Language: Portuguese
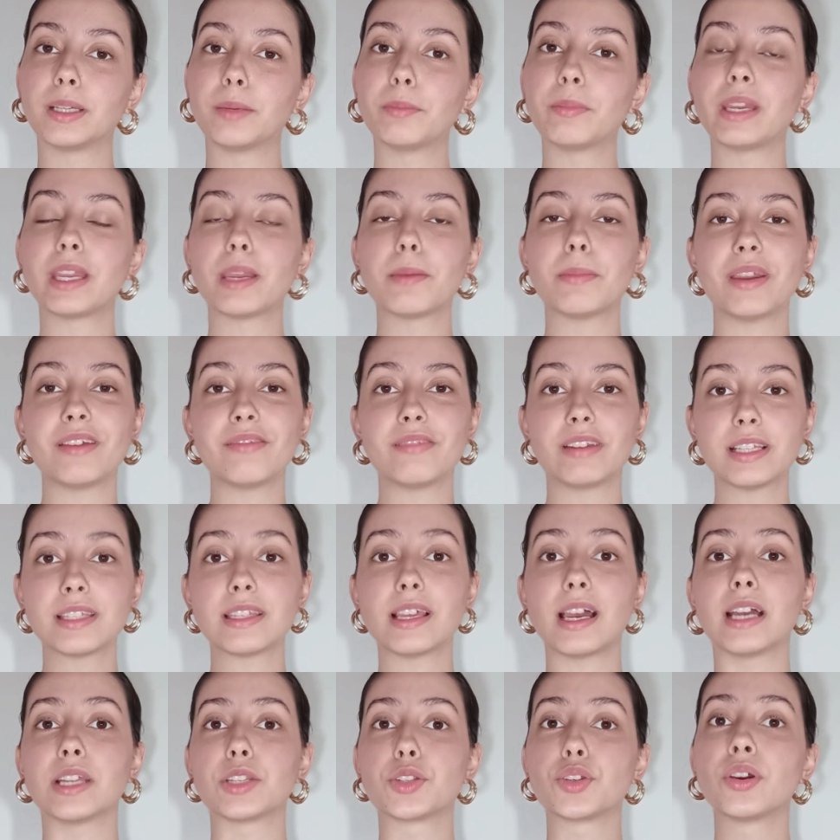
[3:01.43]
também é bem
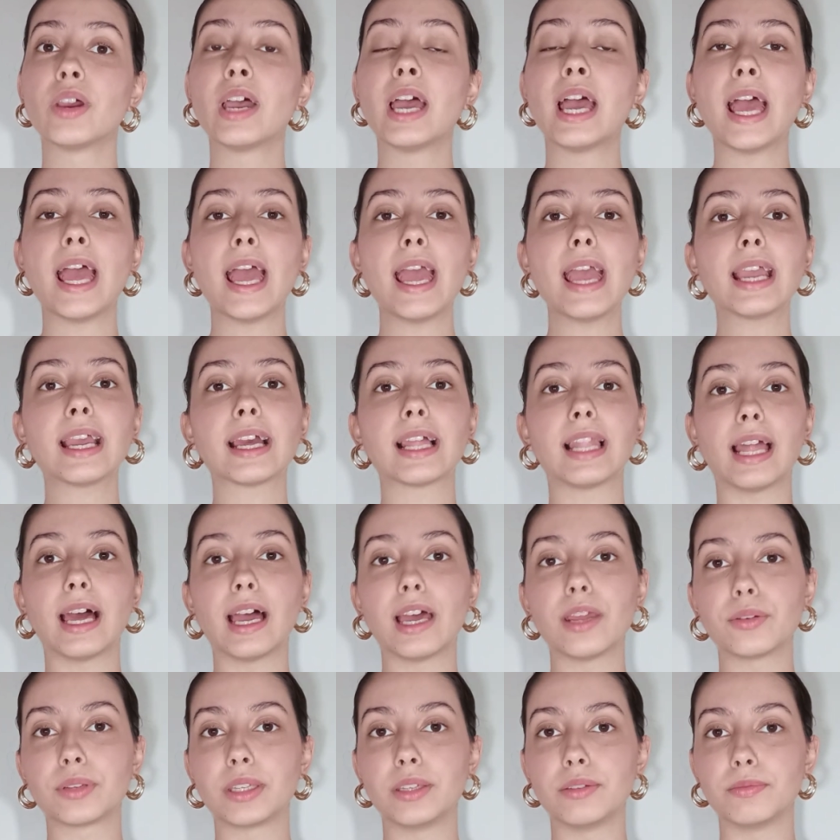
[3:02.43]
versátil. É
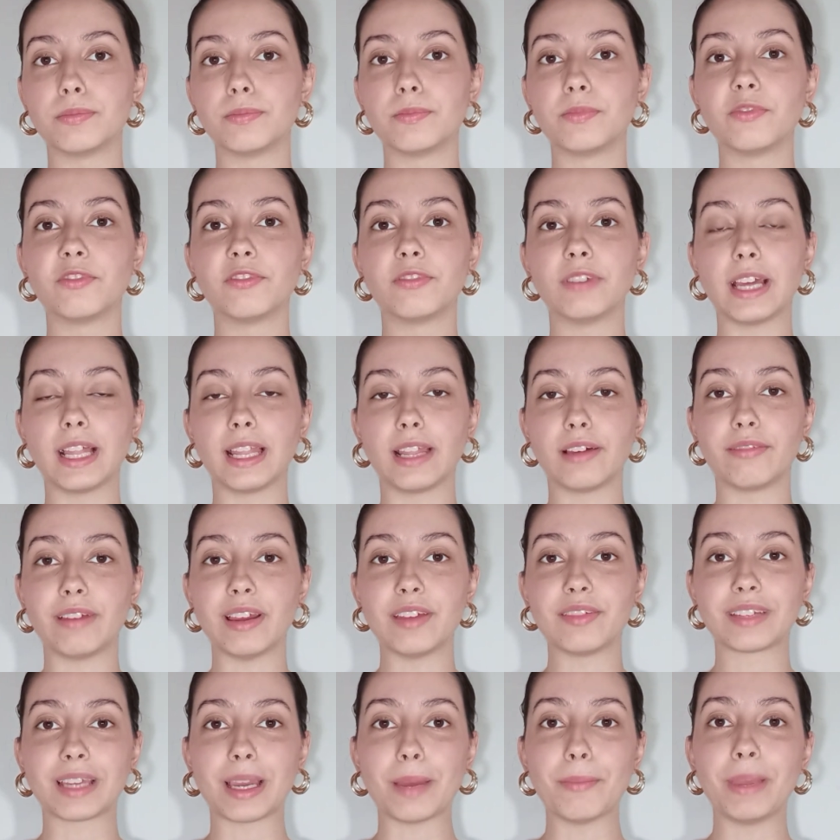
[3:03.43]
claro que ela
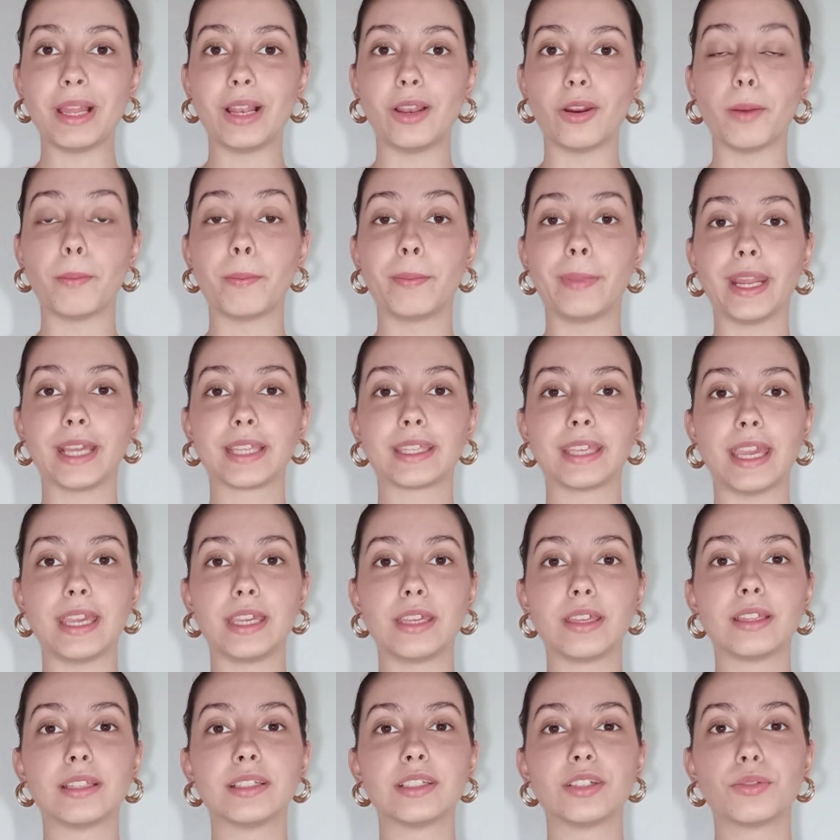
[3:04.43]
vai ficar melhor para
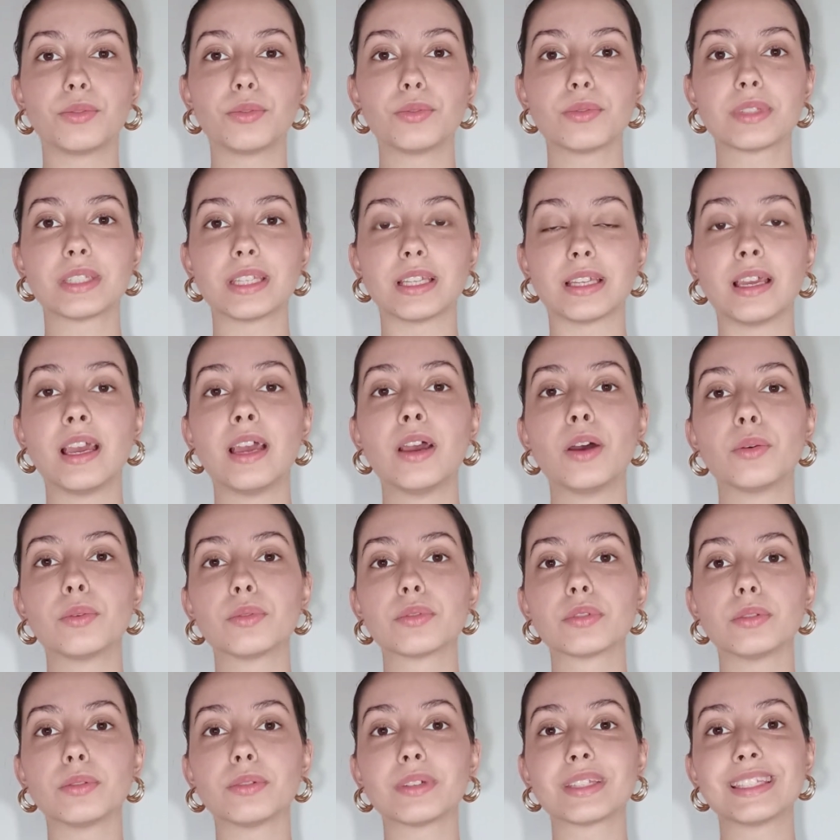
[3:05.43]
quem usa
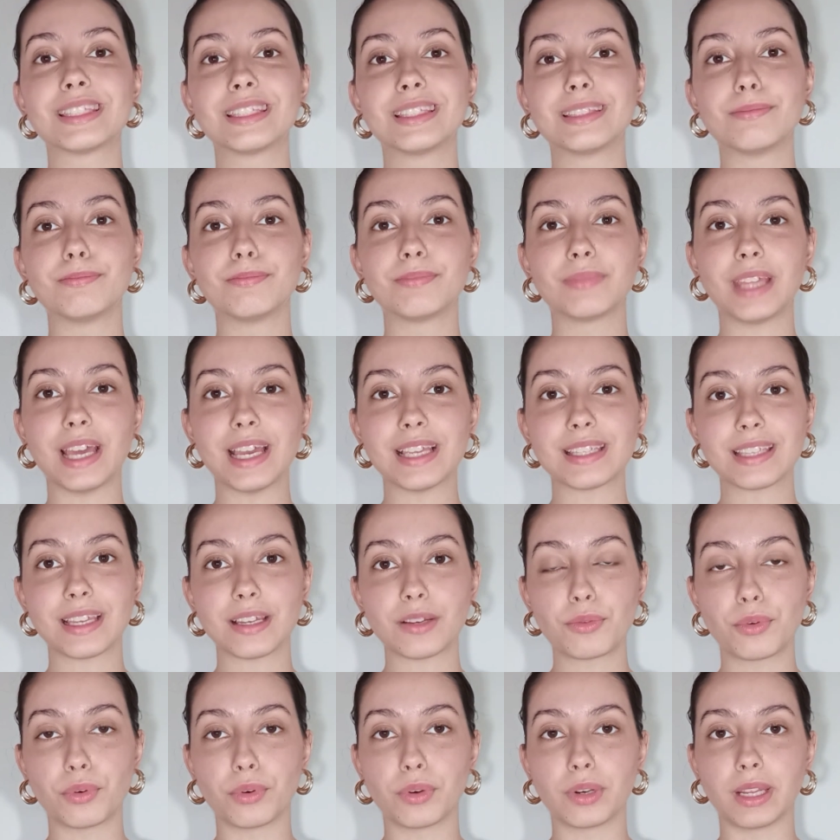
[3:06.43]
os looks
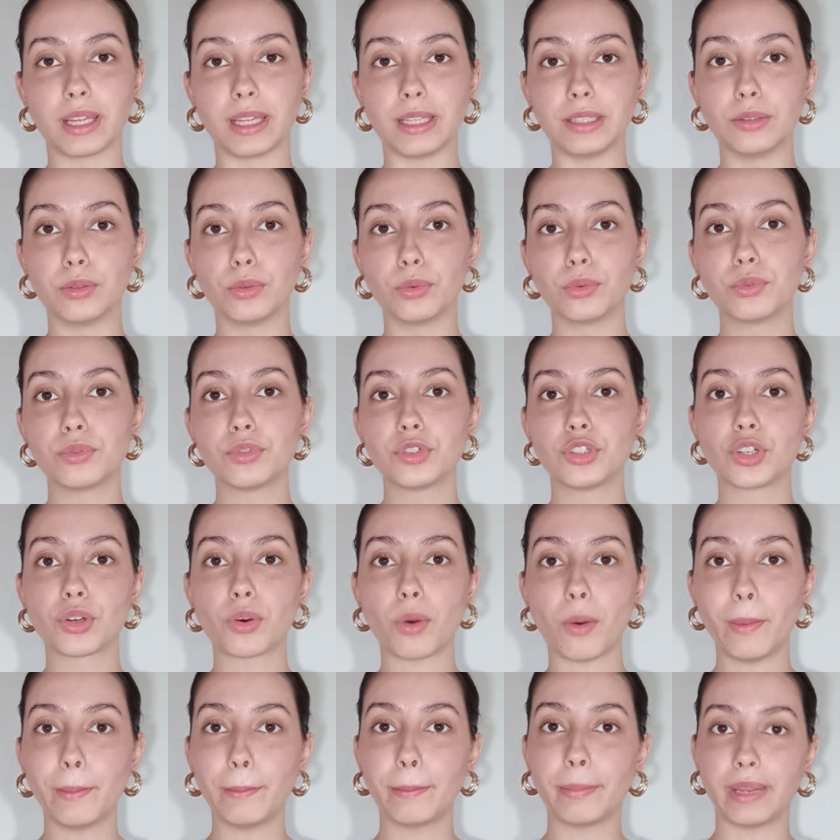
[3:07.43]
dessa cor aí, nude
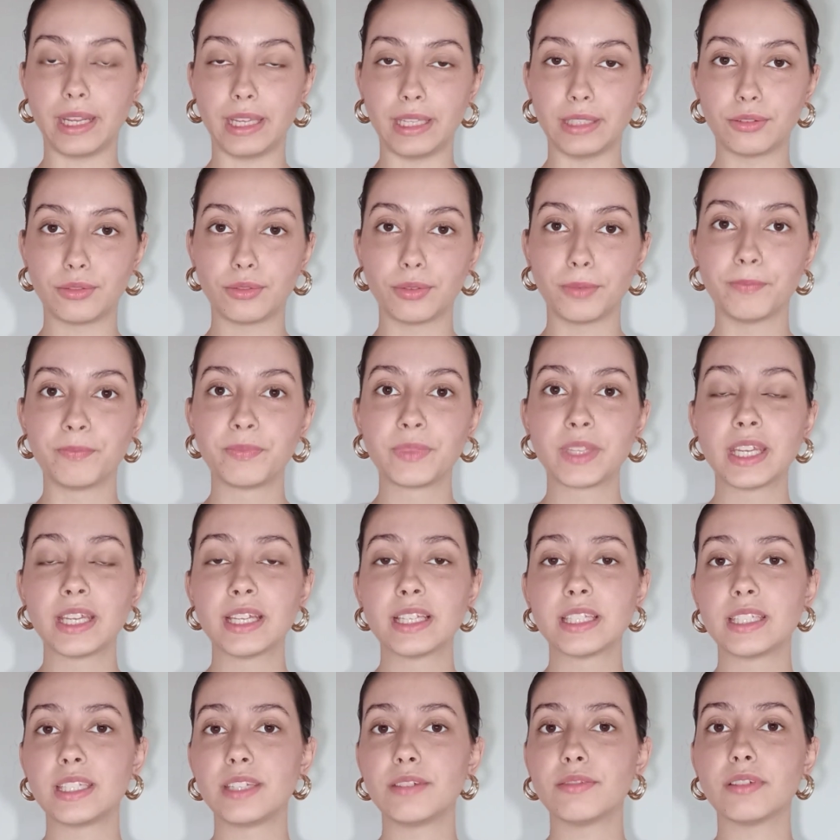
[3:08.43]
com preto
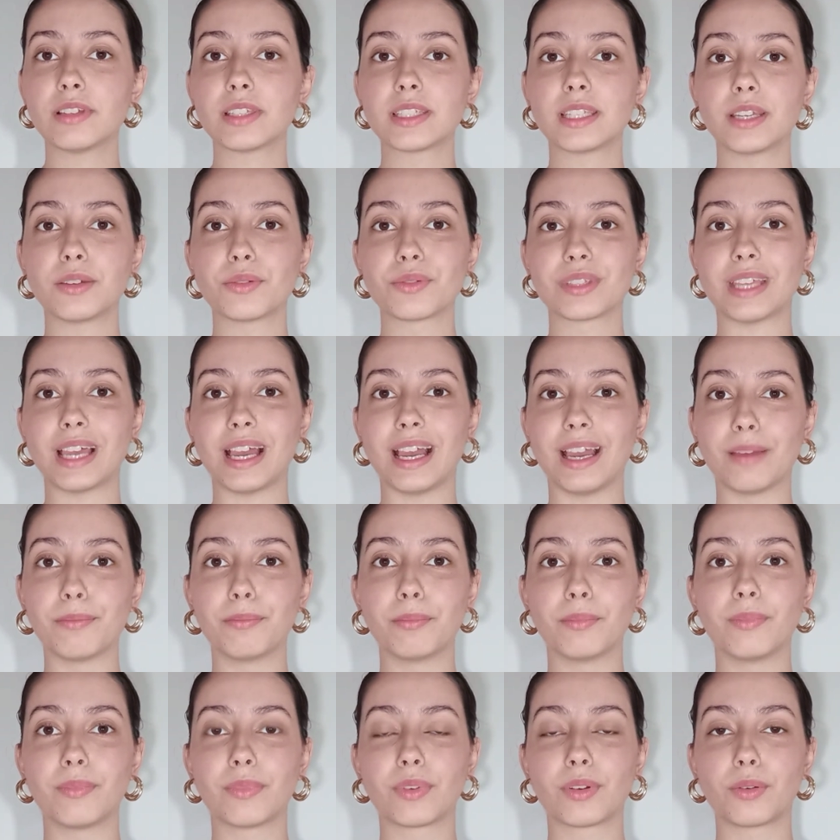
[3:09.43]
se você usar
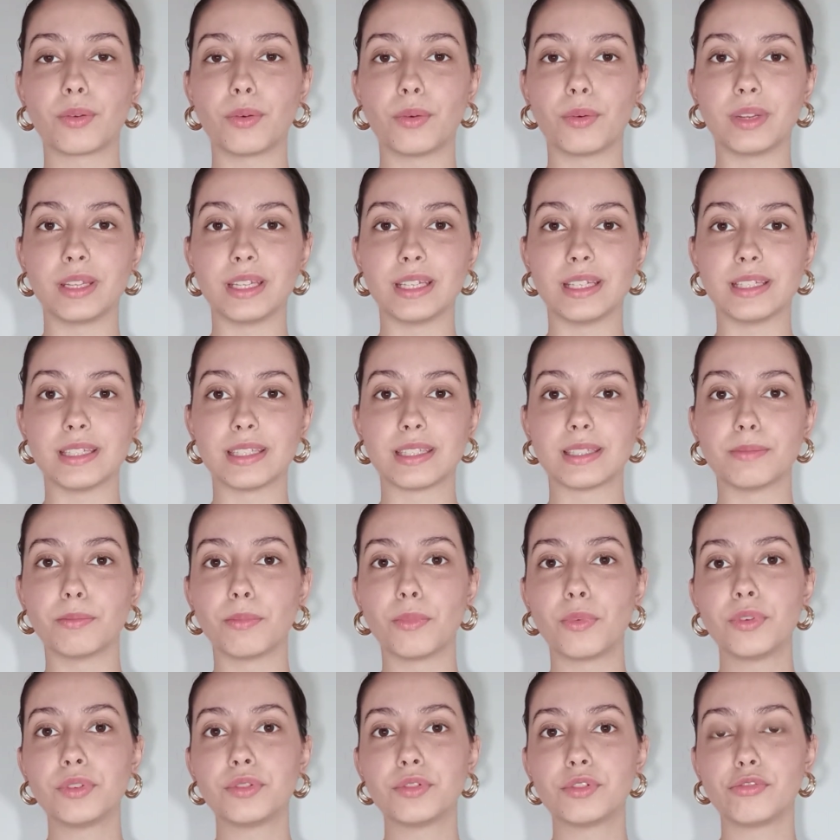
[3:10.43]
cores
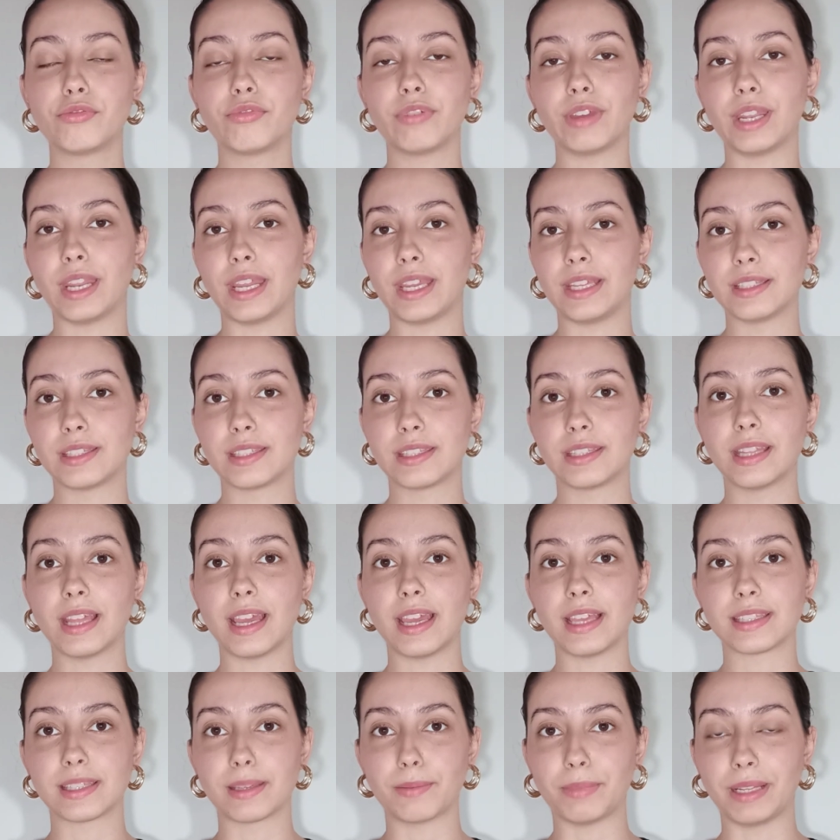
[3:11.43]
muito diferentes
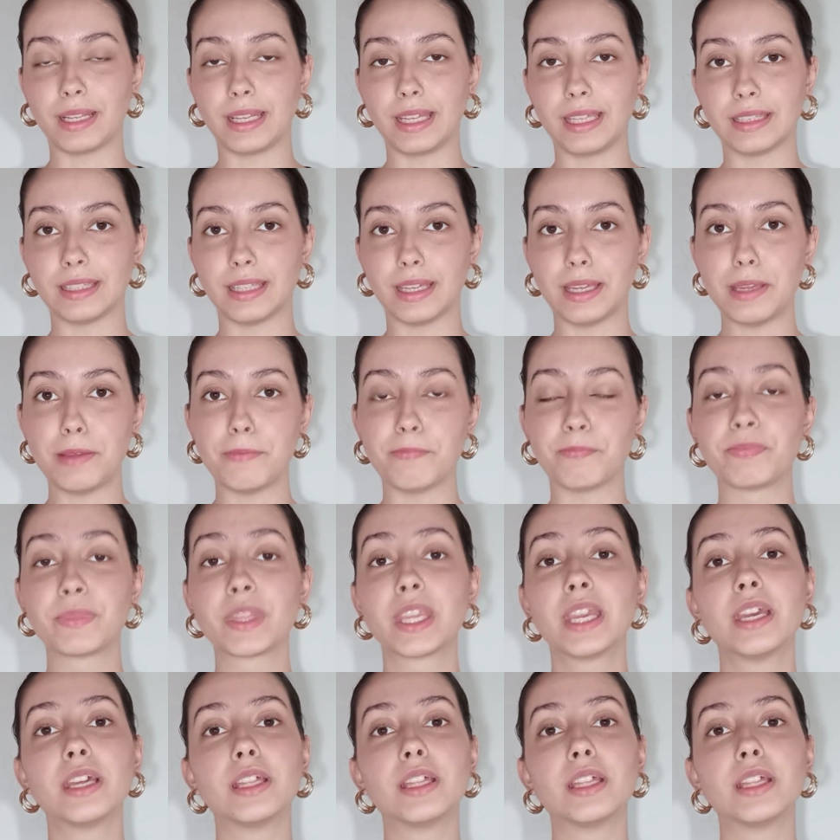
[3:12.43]
dessa paleta aí,